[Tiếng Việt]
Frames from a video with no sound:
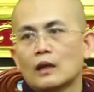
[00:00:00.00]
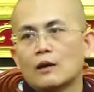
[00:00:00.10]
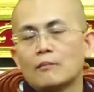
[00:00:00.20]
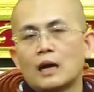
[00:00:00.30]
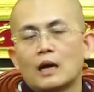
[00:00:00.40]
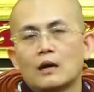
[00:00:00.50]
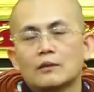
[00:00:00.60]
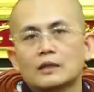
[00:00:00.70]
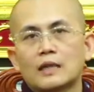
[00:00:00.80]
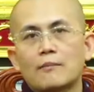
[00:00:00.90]
uh, mà
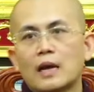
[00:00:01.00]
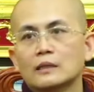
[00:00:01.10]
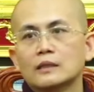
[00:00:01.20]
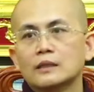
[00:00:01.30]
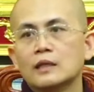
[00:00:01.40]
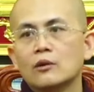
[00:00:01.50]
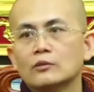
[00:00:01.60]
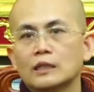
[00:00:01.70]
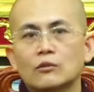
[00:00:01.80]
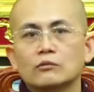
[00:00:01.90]
người ta mang đi thiêu
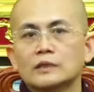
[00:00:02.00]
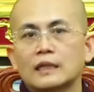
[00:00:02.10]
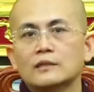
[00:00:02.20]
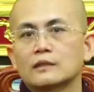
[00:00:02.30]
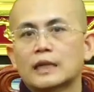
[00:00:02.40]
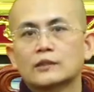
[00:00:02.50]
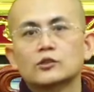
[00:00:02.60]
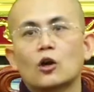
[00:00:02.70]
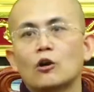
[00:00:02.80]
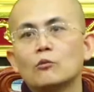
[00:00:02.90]
thì cũng sẽ trở thành
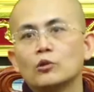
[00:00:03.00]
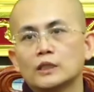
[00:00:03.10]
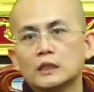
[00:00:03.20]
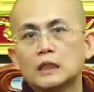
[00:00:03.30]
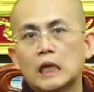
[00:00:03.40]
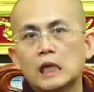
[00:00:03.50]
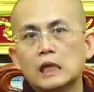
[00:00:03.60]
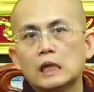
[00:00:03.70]
cho bụi như thế